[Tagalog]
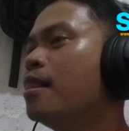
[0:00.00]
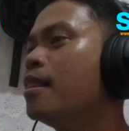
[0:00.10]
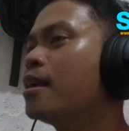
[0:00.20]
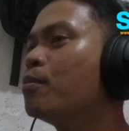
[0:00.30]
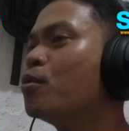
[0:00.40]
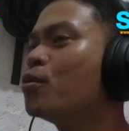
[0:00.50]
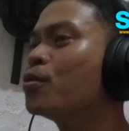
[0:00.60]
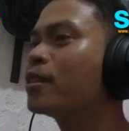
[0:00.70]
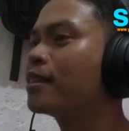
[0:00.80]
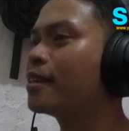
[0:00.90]

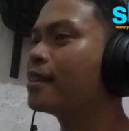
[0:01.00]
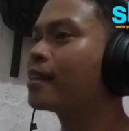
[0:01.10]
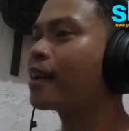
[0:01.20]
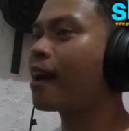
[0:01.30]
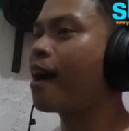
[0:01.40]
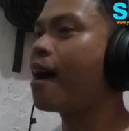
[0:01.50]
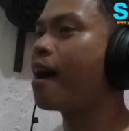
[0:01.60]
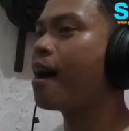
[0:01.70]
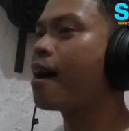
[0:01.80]
limutin ka